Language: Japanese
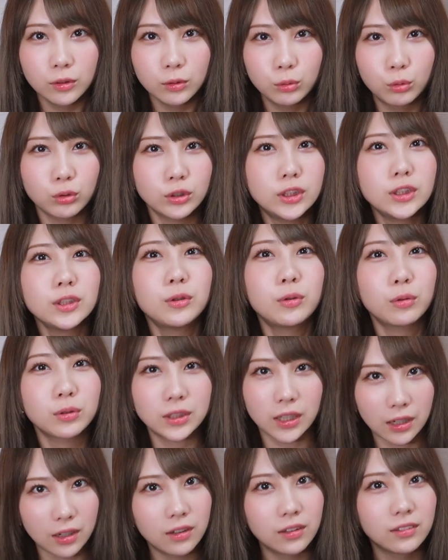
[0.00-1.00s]
ドジっ子
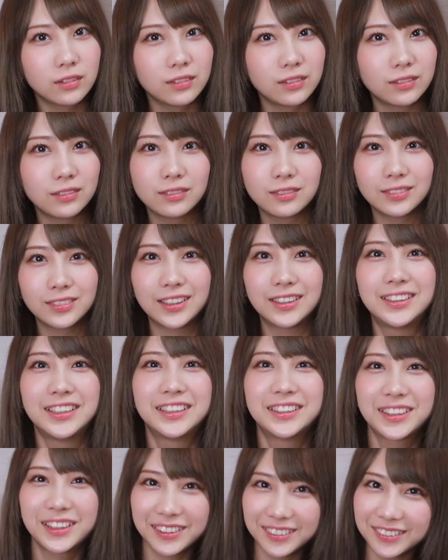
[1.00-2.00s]
さんなんで
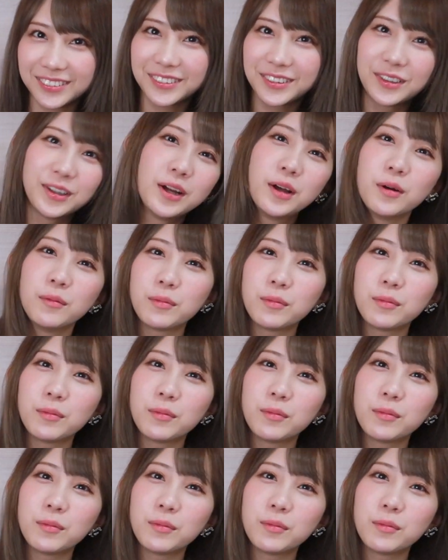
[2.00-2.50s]
すけど、